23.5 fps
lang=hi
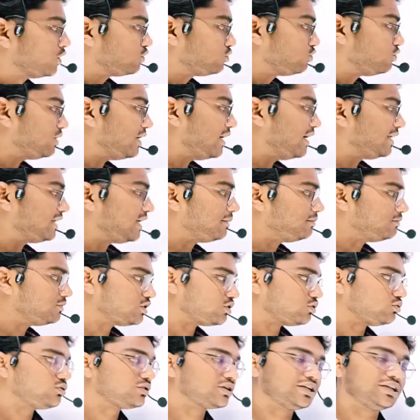तो अटैम्प्ट
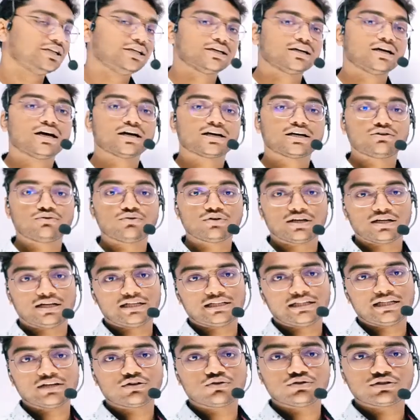जरूर करिएगा अगर वो
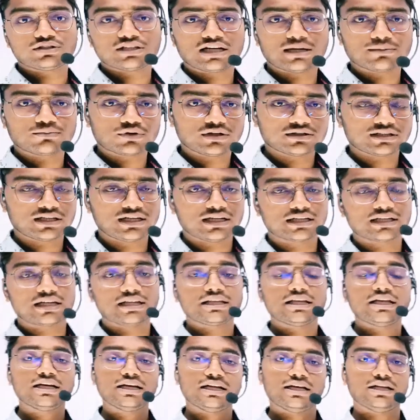गलत है क्वेश्चन आपको ऐसा लग रहा है
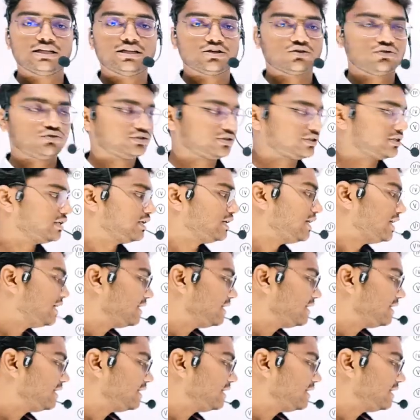कि गलत है क्वेश्चन